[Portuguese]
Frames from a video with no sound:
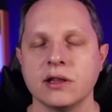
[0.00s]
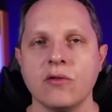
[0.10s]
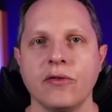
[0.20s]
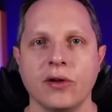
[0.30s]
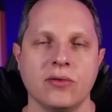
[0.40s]
Então
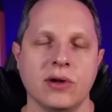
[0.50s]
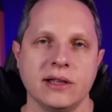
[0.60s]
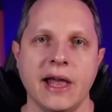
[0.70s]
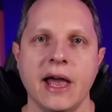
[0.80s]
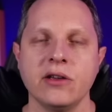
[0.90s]
a
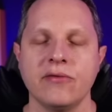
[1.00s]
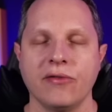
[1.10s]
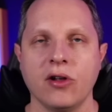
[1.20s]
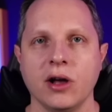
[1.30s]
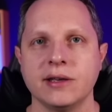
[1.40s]
ideia é que o
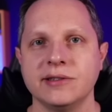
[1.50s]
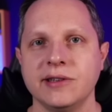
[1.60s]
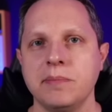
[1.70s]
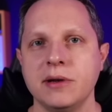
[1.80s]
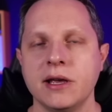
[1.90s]
Flock
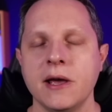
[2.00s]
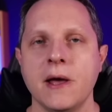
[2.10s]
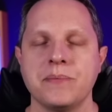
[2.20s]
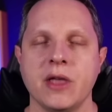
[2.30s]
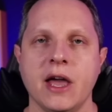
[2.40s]
sempre sempre
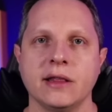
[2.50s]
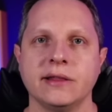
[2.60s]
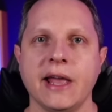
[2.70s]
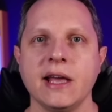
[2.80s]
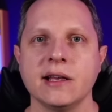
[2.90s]
é,
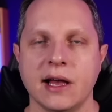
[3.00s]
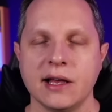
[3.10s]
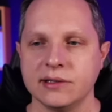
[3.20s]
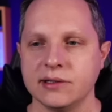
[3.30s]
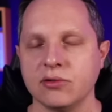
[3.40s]
tem
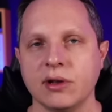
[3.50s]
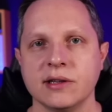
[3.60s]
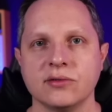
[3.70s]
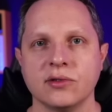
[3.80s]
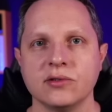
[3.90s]
as
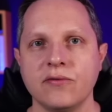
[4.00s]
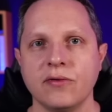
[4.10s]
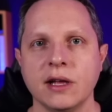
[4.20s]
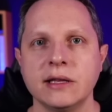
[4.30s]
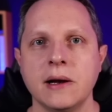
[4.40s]
atualizações do
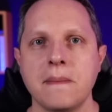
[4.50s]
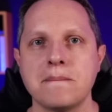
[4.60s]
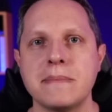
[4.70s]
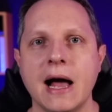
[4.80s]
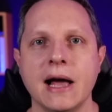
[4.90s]
Flutter,
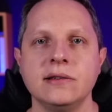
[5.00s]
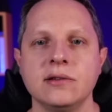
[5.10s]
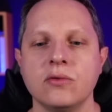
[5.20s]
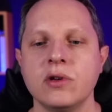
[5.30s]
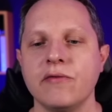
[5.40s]

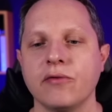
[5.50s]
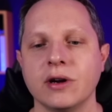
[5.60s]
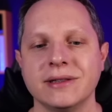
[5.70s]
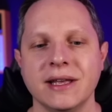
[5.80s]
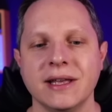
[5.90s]
mas o que
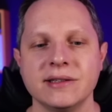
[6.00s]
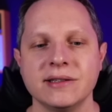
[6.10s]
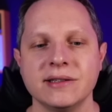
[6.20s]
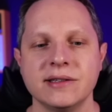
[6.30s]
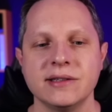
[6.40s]
for
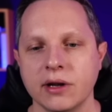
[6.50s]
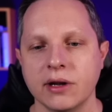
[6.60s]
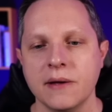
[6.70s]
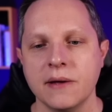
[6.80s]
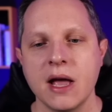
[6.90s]
desenvolvido,
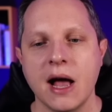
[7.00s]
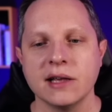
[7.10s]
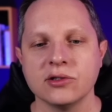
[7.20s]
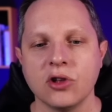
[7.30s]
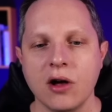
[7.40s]
né,
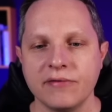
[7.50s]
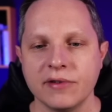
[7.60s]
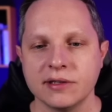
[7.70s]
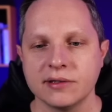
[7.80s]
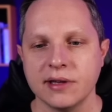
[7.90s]
as
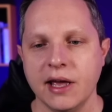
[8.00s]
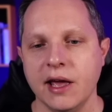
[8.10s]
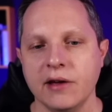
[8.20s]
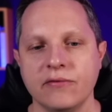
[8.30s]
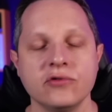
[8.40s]
novas
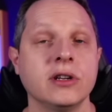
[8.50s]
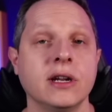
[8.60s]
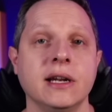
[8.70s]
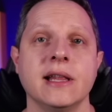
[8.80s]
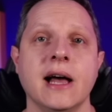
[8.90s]
é,
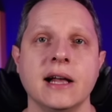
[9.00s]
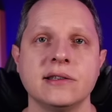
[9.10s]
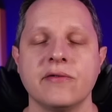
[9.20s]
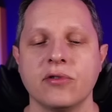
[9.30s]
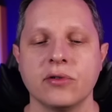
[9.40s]
funcionalidades
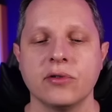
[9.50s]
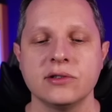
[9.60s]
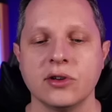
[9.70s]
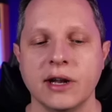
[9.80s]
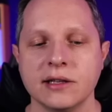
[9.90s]
que foram
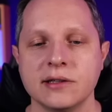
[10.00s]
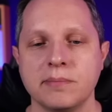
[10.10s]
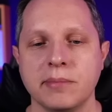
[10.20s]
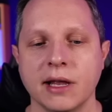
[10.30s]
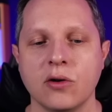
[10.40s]
adicionadas
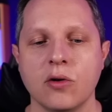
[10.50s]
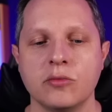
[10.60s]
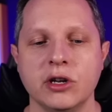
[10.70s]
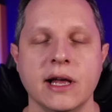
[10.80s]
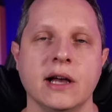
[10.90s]
pela
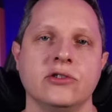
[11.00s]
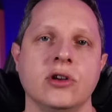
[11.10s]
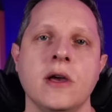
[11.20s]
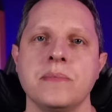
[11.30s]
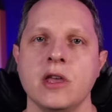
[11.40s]

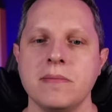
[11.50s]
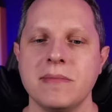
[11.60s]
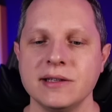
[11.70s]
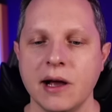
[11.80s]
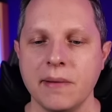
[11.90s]
comunidade. E
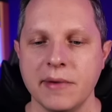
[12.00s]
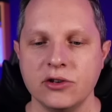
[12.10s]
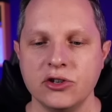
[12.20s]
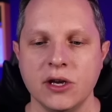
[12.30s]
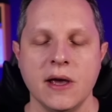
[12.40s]

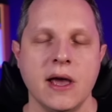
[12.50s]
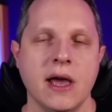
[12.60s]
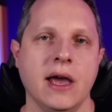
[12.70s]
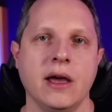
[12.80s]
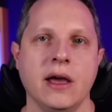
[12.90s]
basicamente
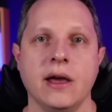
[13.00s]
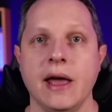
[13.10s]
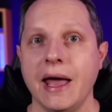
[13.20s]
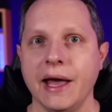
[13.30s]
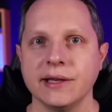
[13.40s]
é,
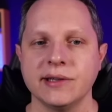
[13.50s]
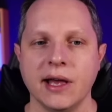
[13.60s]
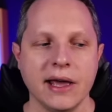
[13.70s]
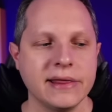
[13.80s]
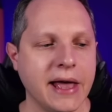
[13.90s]
é
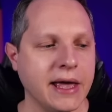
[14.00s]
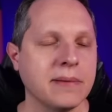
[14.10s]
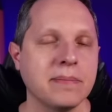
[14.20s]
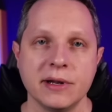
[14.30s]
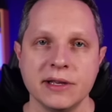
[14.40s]
essa a
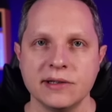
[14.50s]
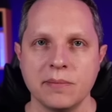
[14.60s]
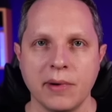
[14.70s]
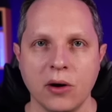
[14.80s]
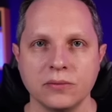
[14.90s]
ideia
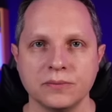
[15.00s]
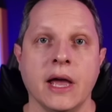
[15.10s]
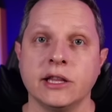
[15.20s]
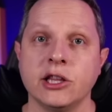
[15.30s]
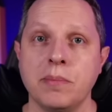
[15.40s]
principal.
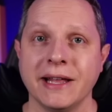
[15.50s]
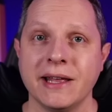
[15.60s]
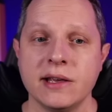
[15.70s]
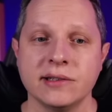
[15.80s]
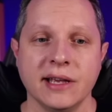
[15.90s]
Então, para
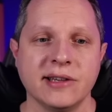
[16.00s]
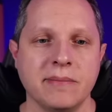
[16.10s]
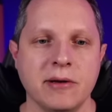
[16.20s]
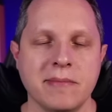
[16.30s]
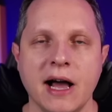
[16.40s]
quem quiser
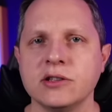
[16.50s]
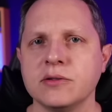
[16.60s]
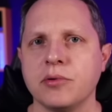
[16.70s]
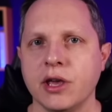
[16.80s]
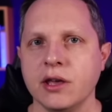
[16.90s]
saber mais
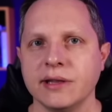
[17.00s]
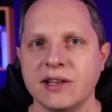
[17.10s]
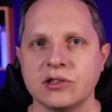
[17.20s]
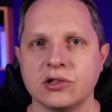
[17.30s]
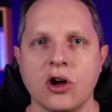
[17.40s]
um pouquinho da
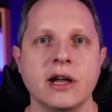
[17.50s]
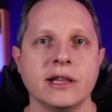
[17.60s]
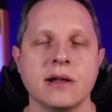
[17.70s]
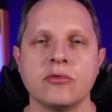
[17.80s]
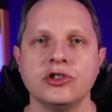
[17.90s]
história
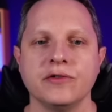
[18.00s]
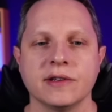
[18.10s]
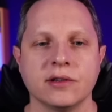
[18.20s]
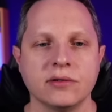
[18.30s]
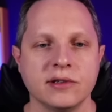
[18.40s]
e da
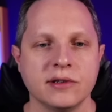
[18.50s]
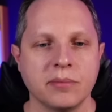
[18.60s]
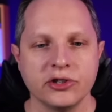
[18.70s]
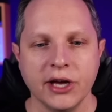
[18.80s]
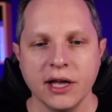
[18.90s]
motivação desse
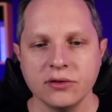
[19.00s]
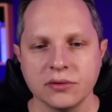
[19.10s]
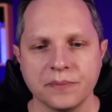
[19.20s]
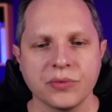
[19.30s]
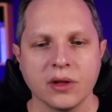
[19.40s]

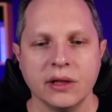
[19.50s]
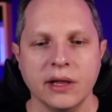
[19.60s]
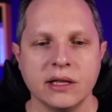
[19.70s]
projeto, né?